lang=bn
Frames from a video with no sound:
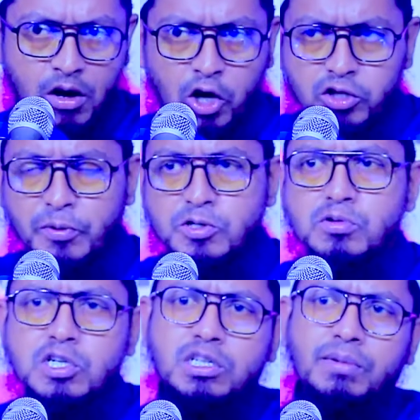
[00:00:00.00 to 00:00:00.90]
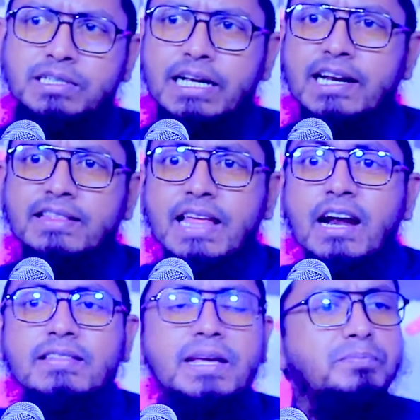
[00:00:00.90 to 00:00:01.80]
হয়তো প্রশ্ন আসতে পারে যে এখানে তার
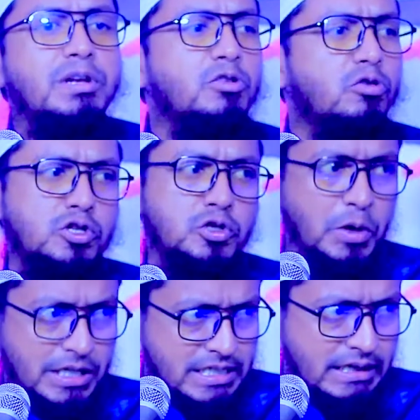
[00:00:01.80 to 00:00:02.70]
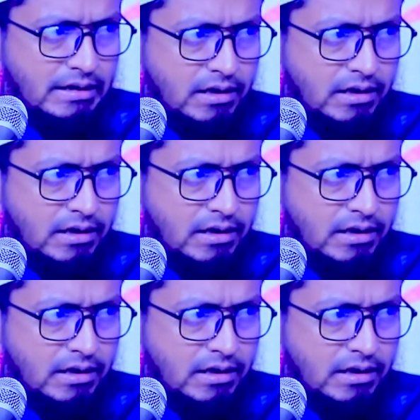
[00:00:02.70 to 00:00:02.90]
তো নষ্ট হয়েছে